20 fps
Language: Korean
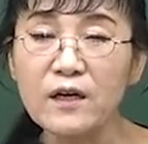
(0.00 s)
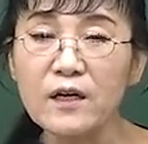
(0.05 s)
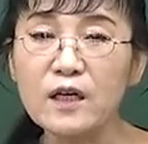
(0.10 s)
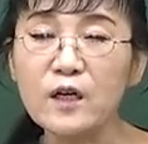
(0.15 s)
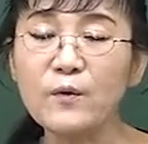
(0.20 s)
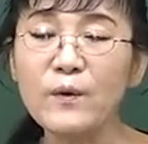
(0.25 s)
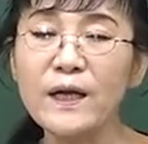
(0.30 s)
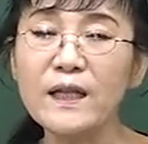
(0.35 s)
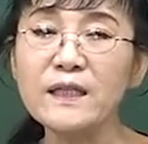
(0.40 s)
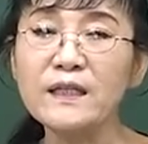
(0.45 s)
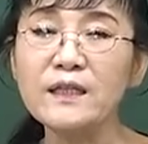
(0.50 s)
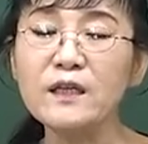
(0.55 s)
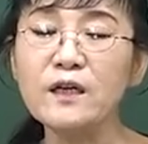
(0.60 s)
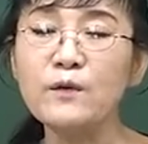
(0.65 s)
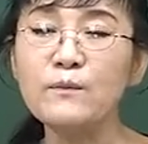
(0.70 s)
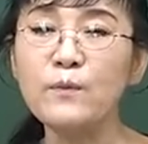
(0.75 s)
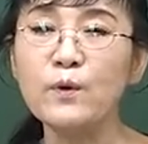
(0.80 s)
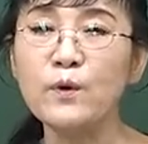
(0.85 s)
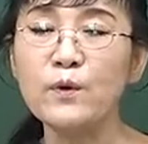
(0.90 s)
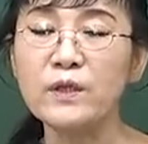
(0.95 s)
그럼
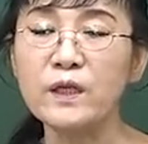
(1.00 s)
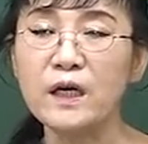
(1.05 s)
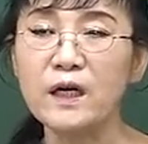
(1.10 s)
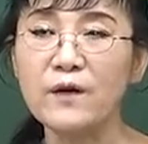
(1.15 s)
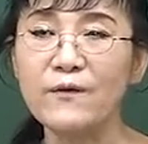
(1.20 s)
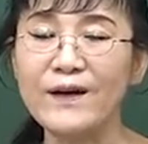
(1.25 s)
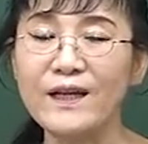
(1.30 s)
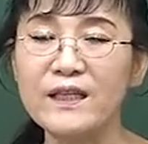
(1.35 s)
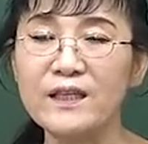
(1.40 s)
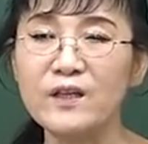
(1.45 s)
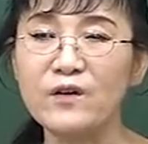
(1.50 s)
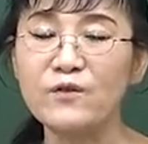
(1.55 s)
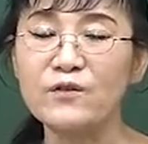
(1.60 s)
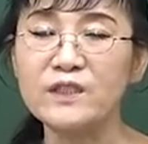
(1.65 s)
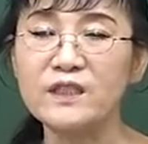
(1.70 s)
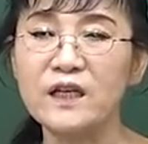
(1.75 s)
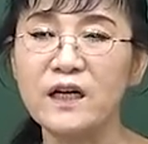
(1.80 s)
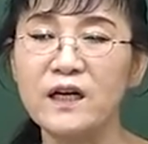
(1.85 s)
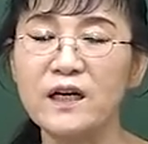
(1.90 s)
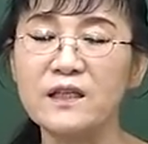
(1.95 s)
환경보건학과
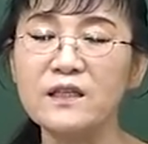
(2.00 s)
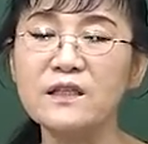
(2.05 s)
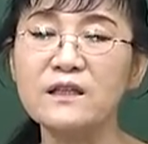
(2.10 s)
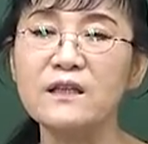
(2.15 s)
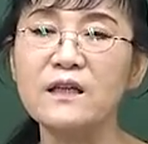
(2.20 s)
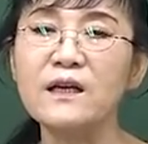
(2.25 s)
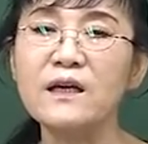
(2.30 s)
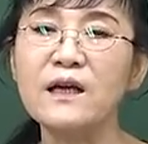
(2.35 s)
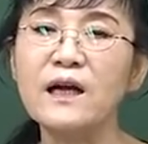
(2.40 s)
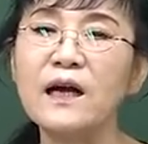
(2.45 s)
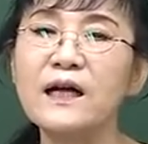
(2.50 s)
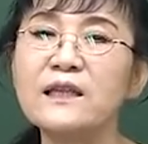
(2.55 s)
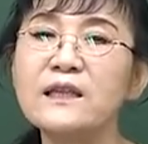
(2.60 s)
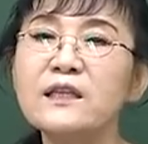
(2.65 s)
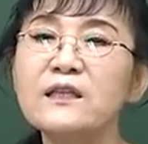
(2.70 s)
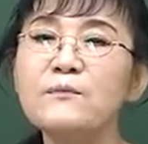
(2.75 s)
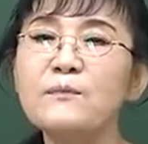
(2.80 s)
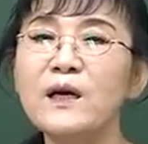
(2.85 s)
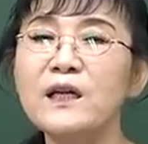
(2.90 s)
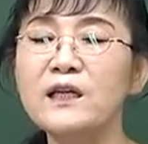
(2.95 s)
환경위생학은
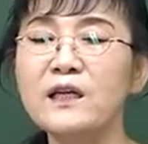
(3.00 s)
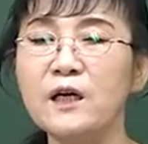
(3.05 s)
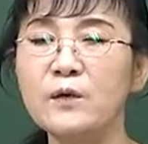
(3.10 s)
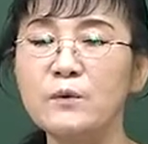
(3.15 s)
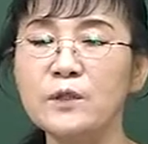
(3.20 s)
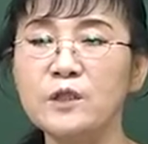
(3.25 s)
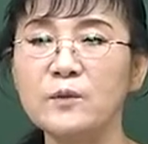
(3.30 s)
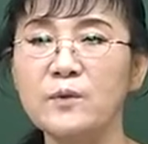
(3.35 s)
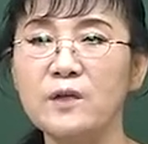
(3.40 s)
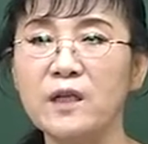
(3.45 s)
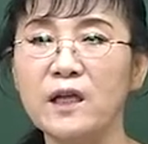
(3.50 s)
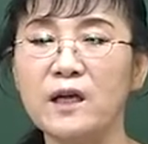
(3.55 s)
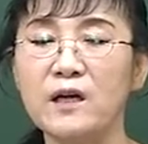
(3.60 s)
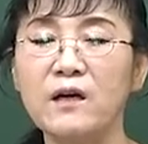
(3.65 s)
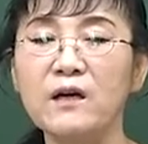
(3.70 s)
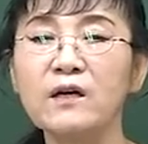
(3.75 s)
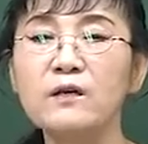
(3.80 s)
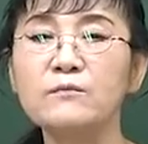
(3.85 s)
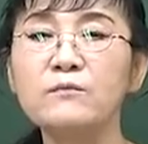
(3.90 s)
같은 말이라고 보시면 돼요.